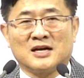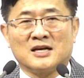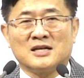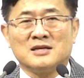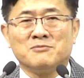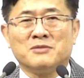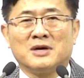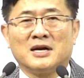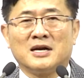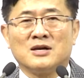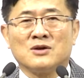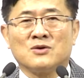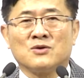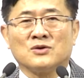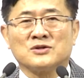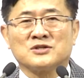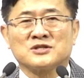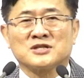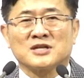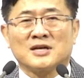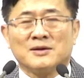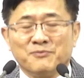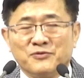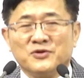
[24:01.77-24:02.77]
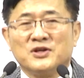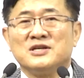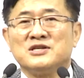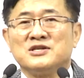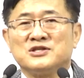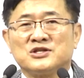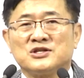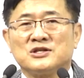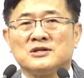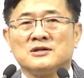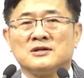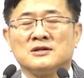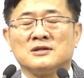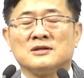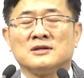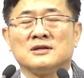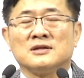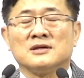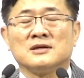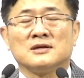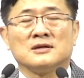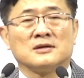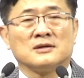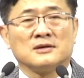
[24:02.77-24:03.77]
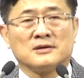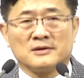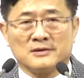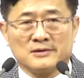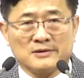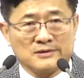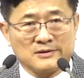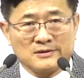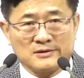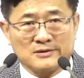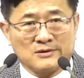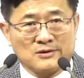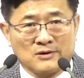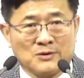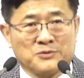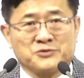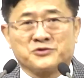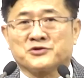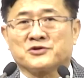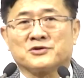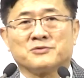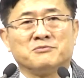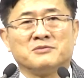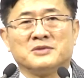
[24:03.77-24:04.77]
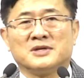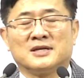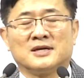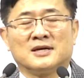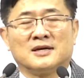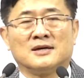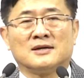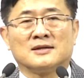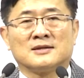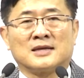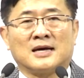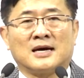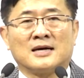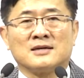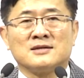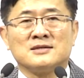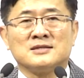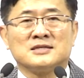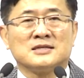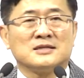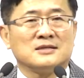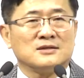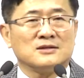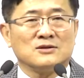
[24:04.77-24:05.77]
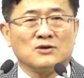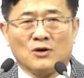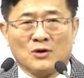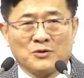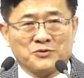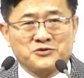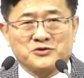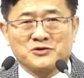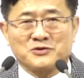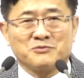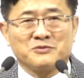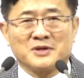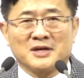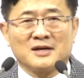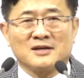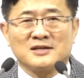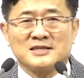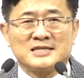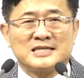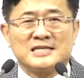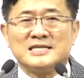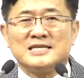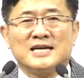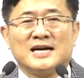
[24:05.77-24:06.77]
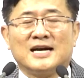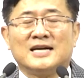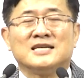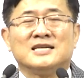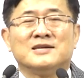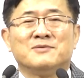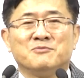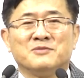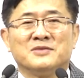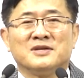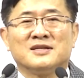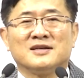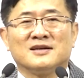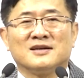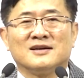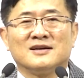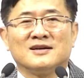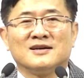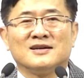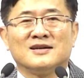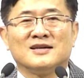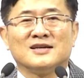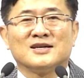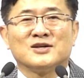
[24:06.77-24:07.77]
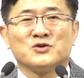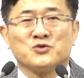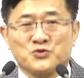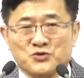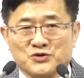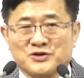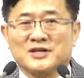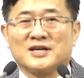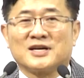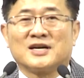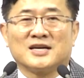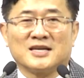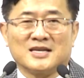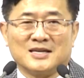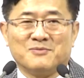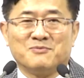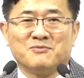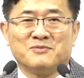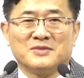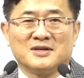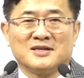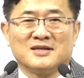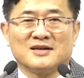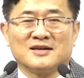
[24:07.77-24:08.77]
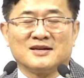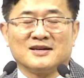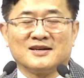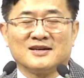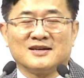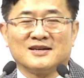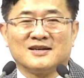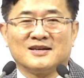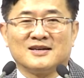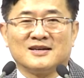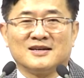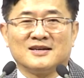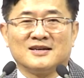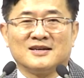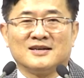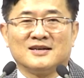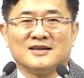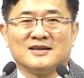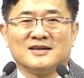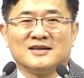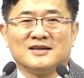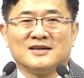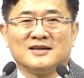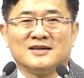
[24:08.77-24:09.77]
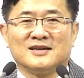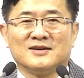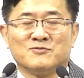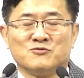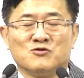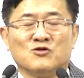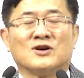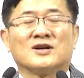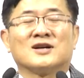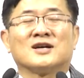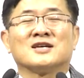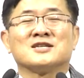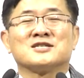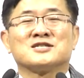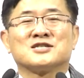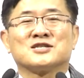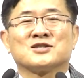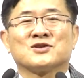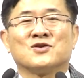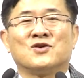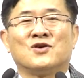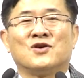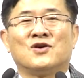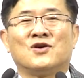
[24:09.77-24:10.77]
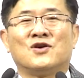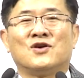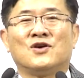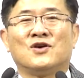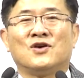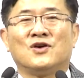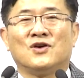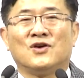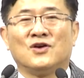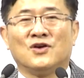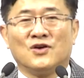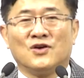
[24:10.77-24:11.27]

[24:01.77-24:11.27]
하나님 말고 참된 신은 없습니다. 다른 신은 없습니다. 신이 아닙니다. 우상입니다. 무한하시고